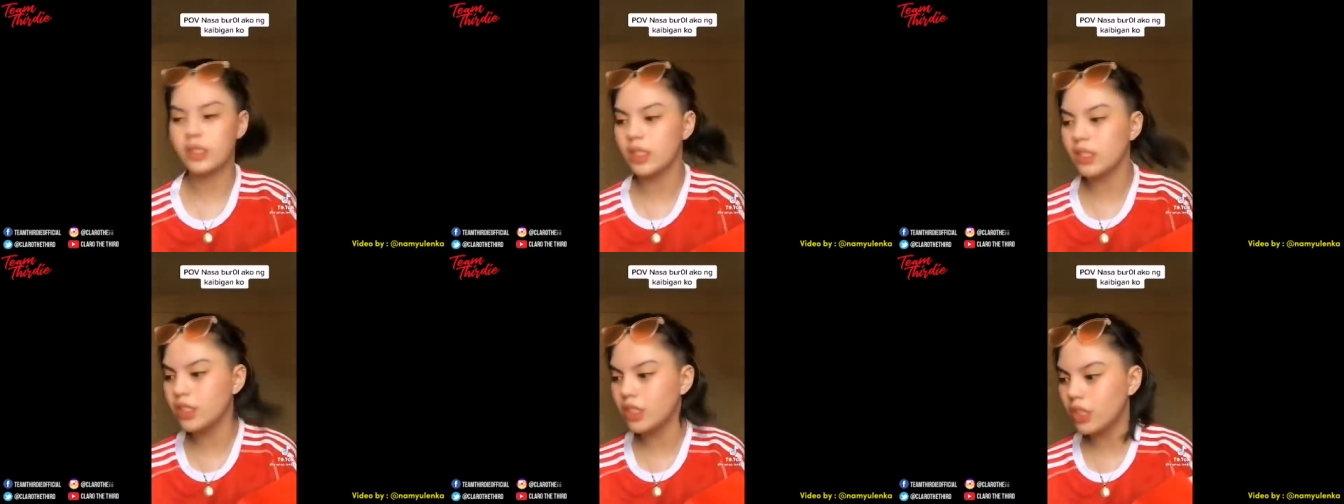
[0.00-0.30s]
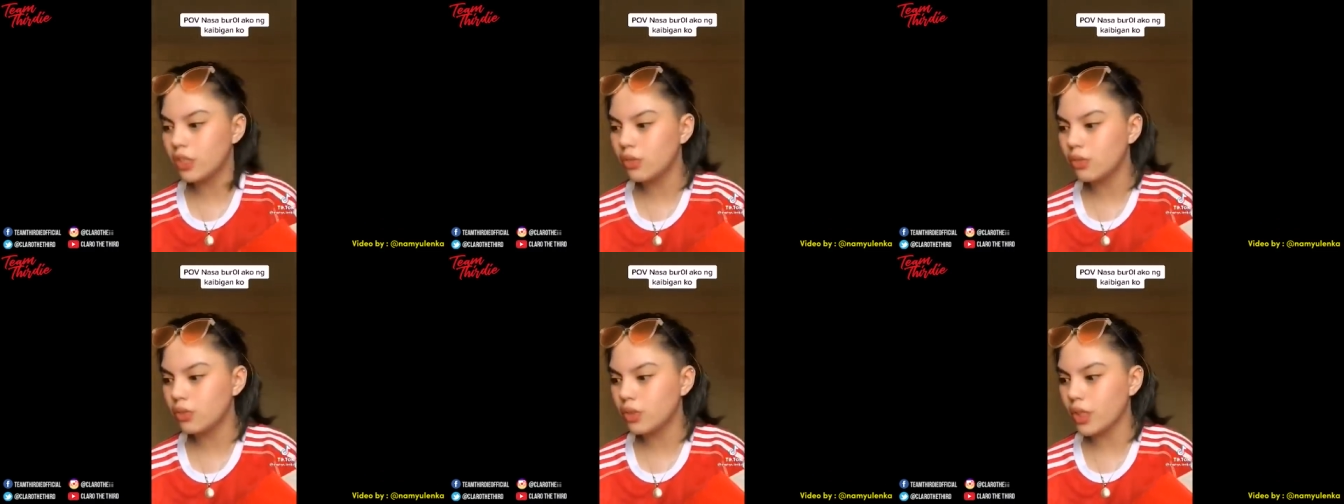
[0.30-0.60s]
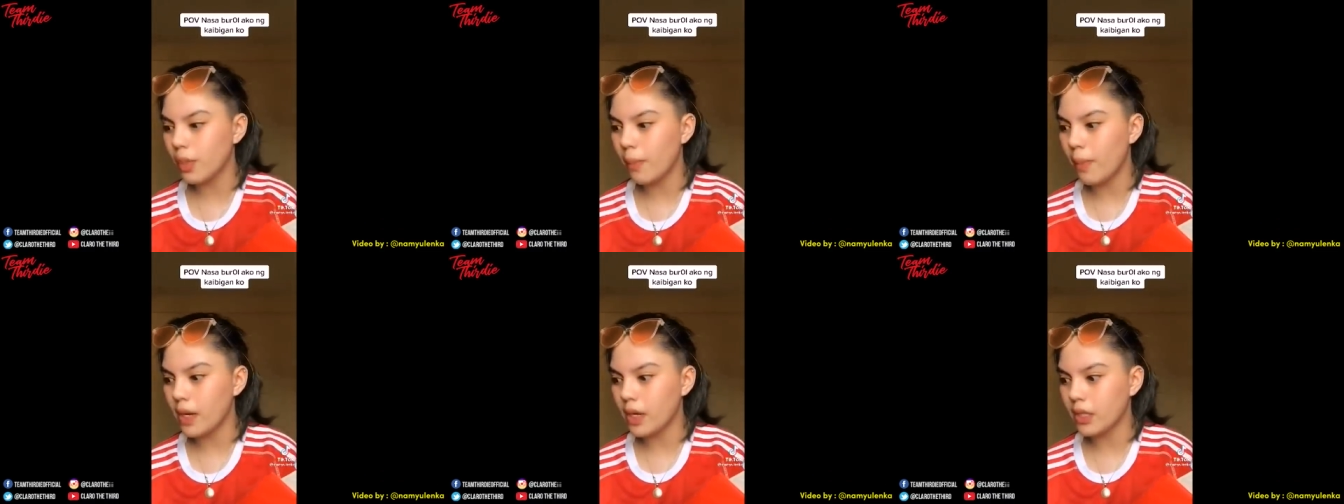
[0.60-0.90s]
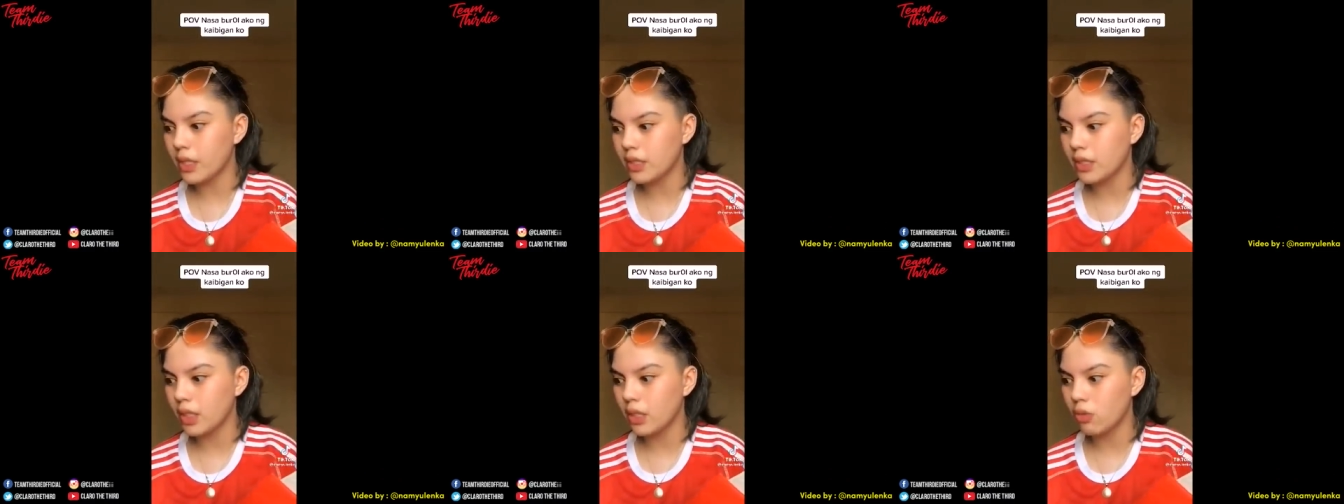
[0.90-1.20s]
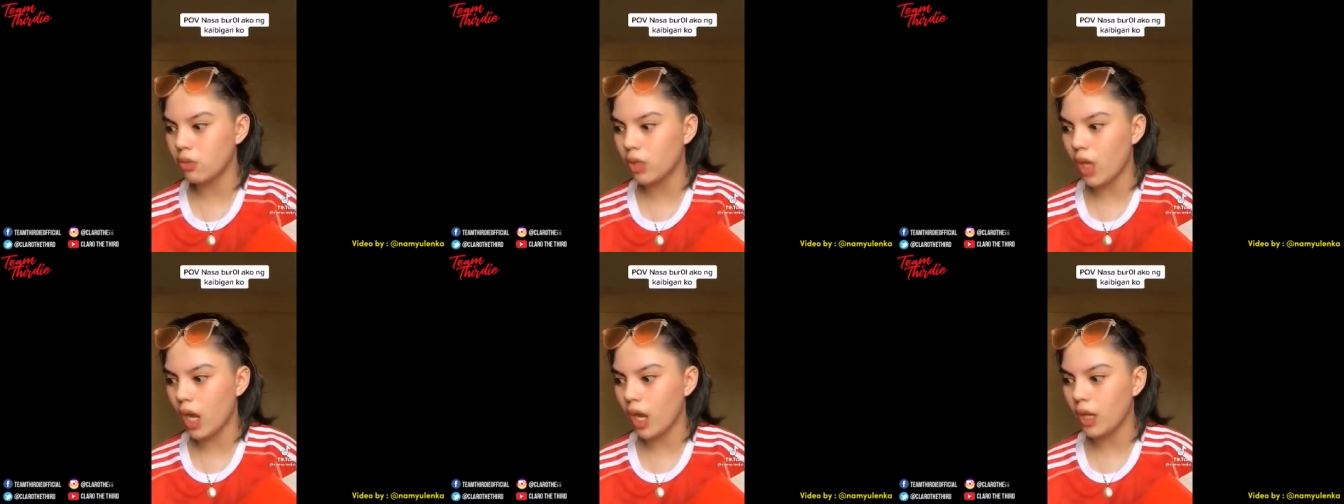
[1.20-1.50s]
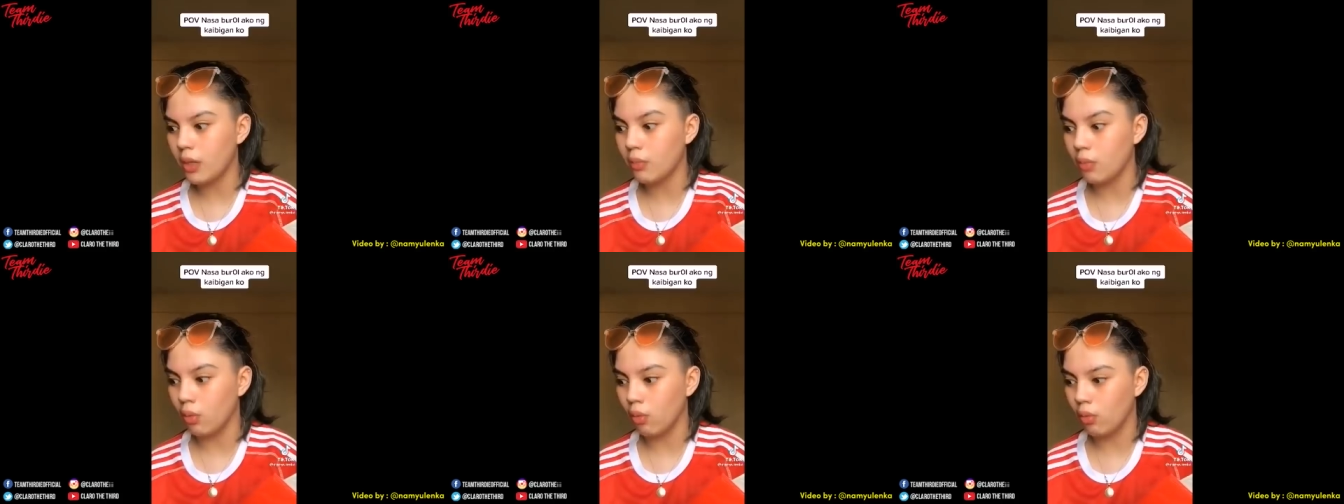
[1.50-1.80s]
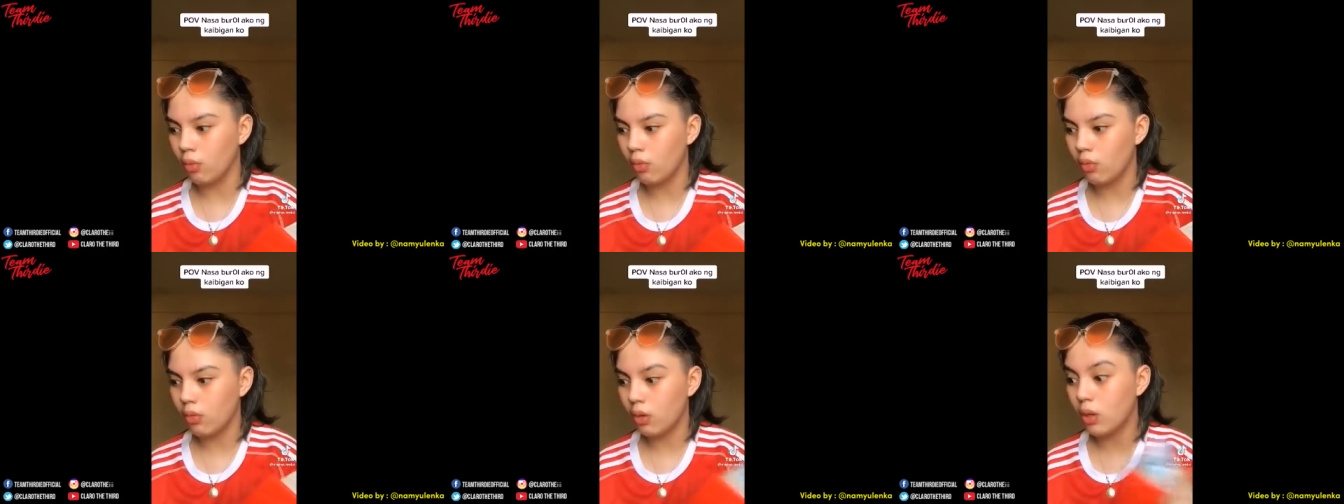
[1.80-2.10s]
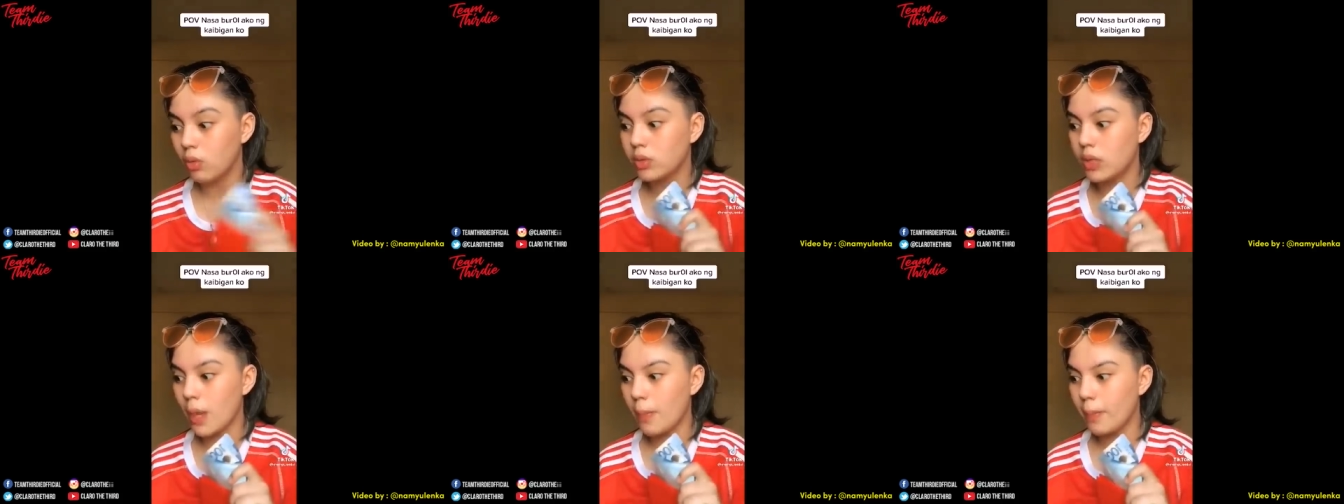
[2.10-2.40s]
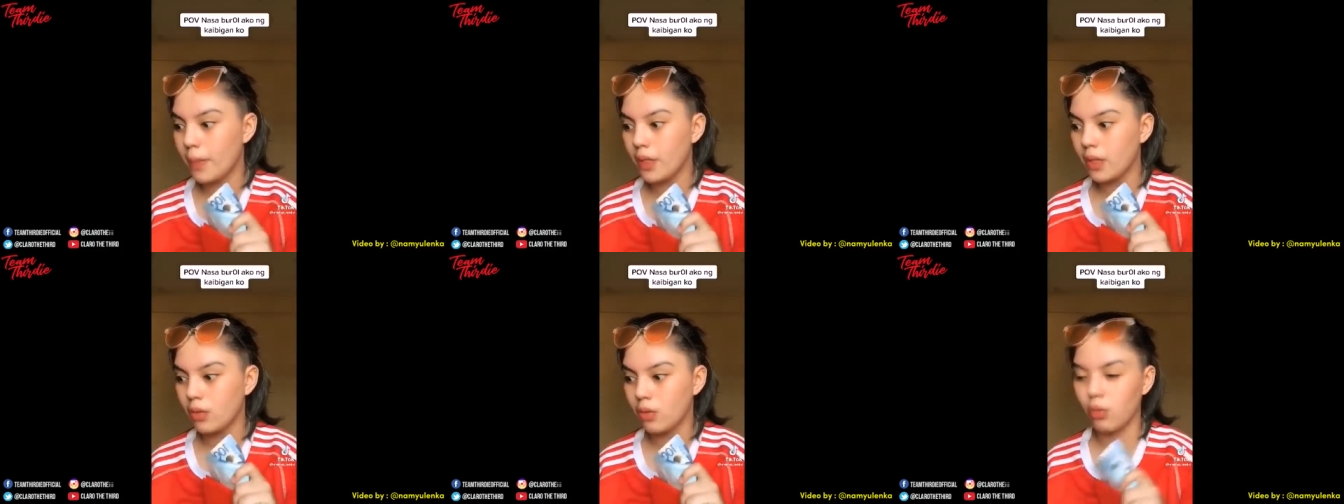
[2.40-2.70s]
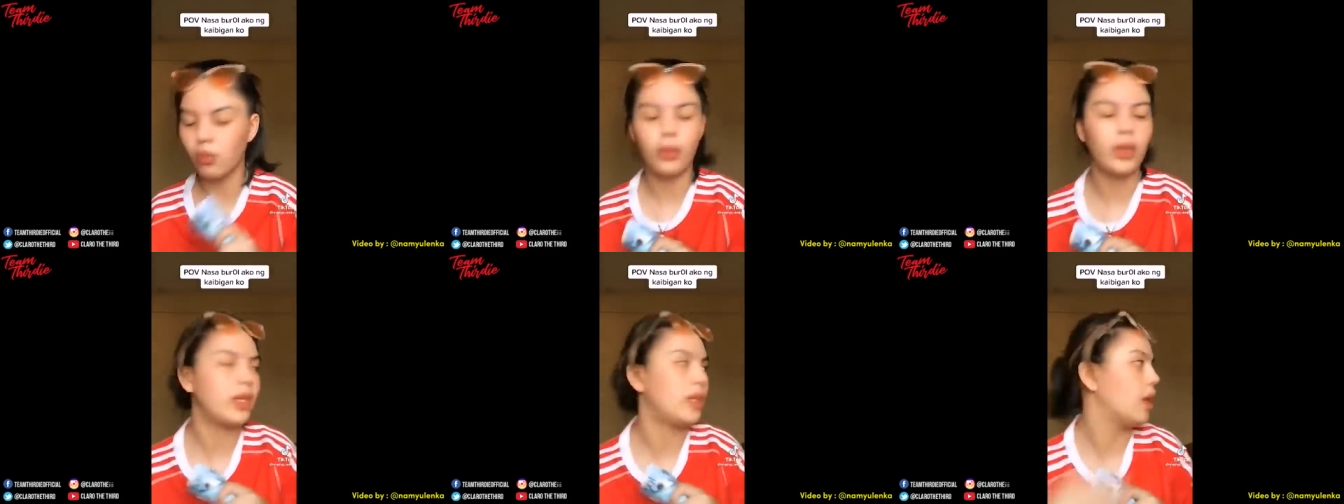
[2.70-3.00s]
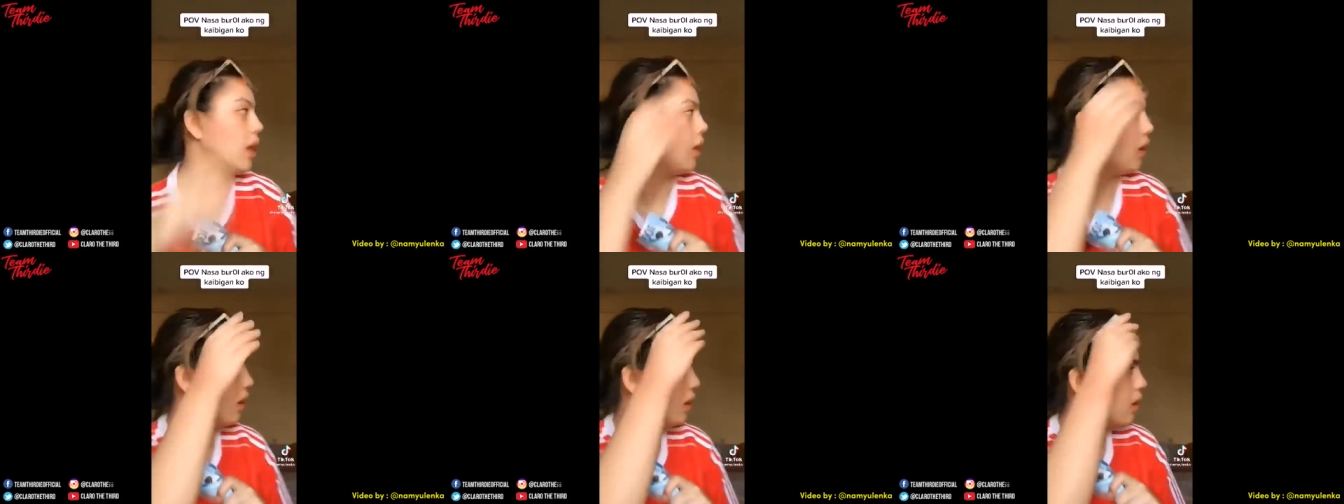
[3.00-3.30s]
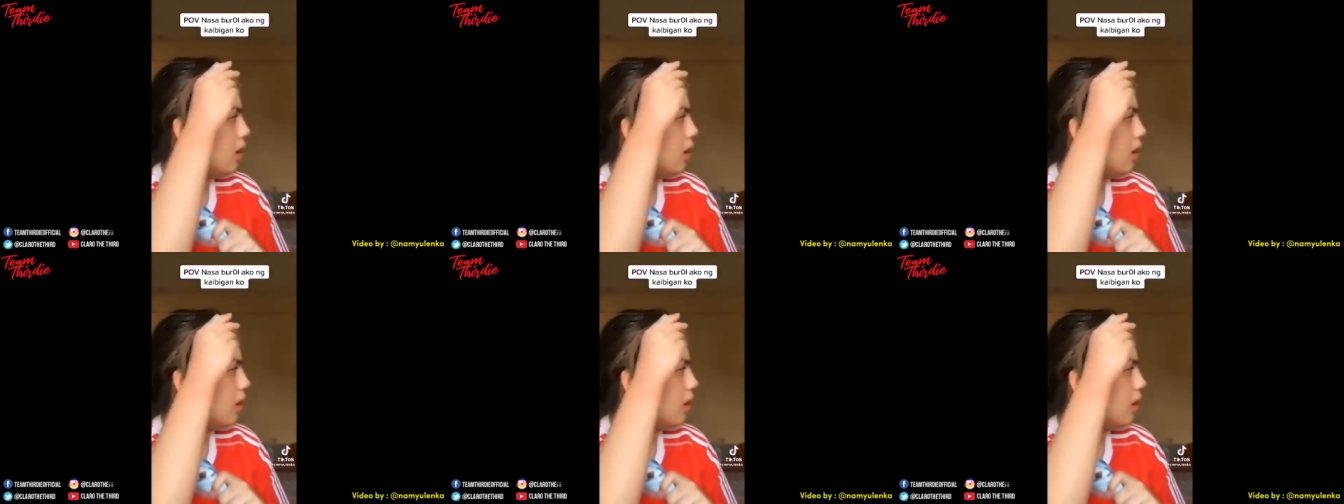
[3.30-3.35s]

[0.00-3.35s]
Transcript: nandyan yung Chang Marites na inutangan mo. Kausapin ko, wait lang.